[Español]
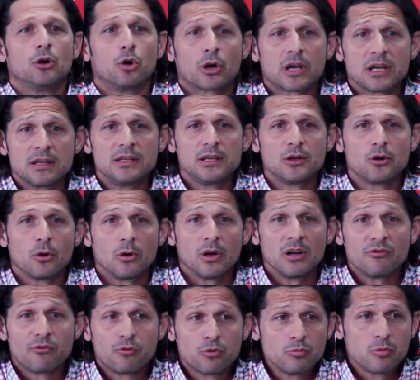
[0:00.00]
Lo que digo,
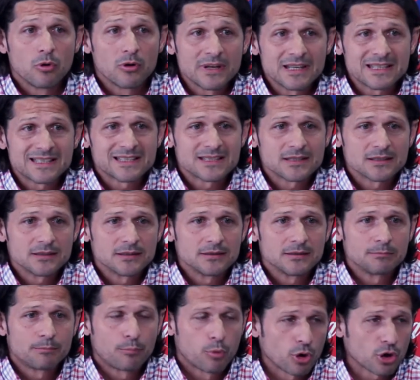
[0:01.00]
el fútbol es,
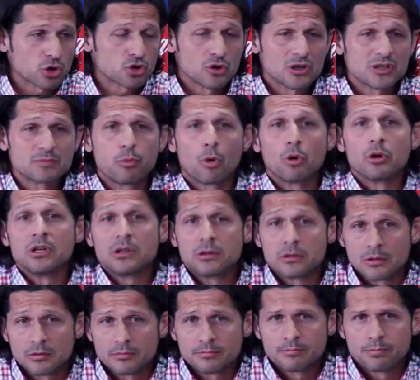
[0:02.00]
por eso es
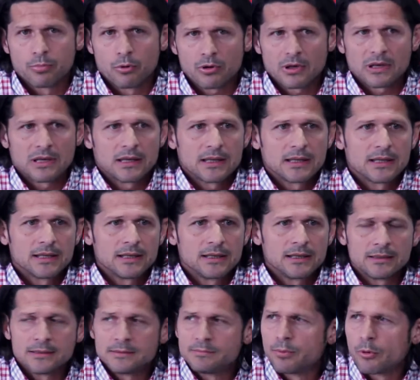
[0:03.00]
bonito,
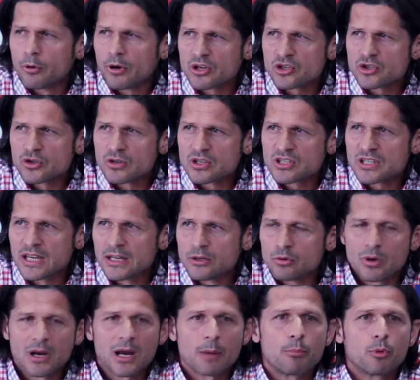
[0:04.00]
porque por eso es que
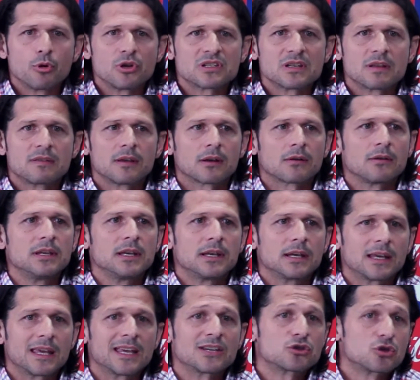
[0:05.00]
nunca puedes decir,
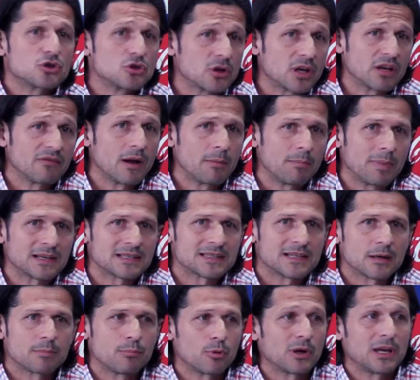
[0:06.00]
oye, que esto es lo que va a
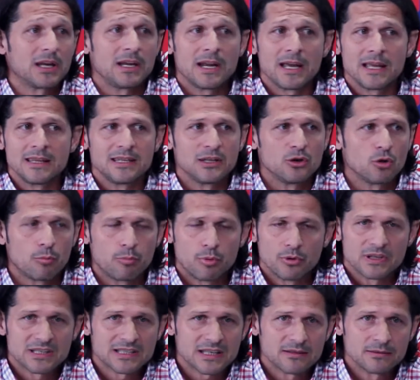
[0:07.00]
pasar, porque nadie no
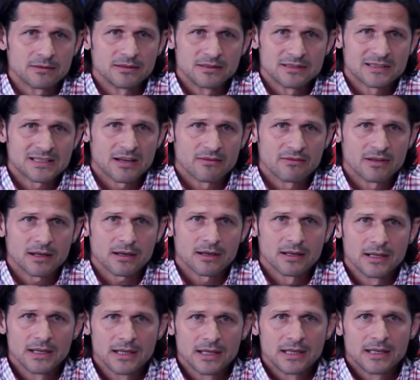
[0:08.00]
puede
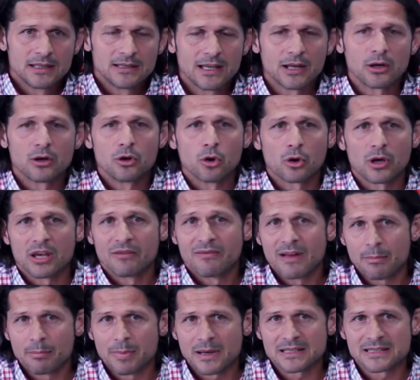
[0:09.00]
saber de lo que
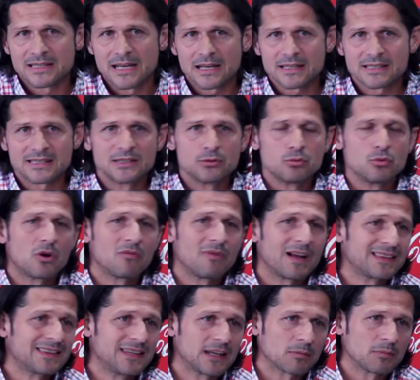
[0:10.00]
va a pasar, si uno
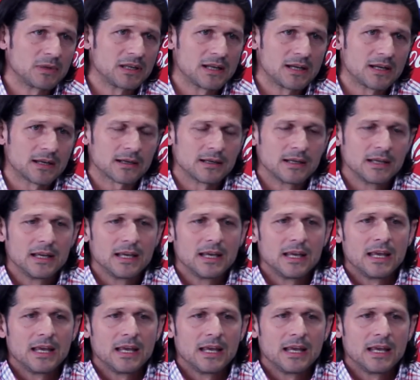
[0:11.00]
va a terminar.